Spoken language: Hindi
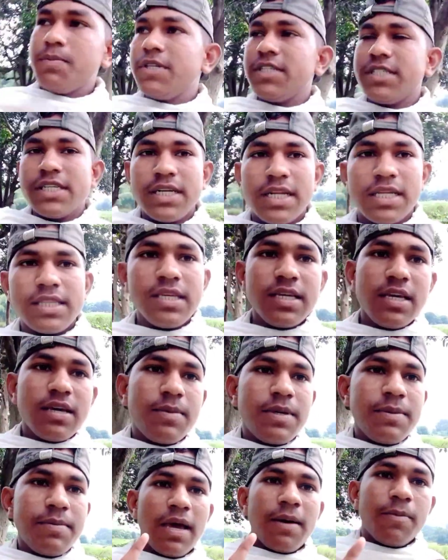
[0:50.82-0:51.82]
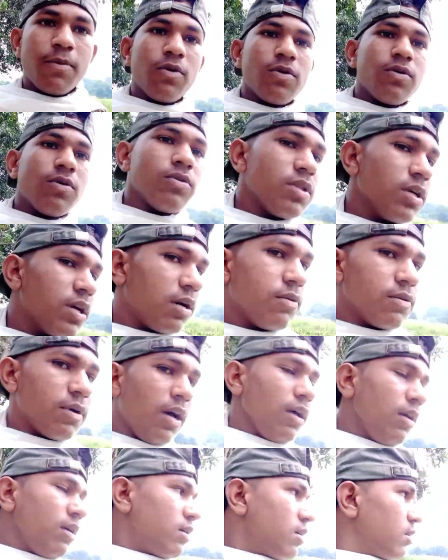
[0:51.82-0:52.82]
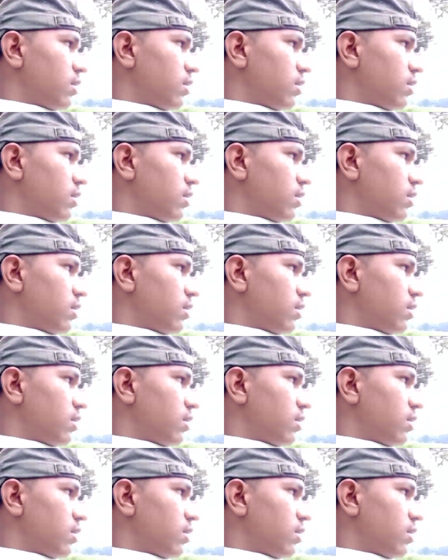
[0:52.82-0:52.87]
पीछे नदी है अभी मैं आप लोगों को दिखाऊंगा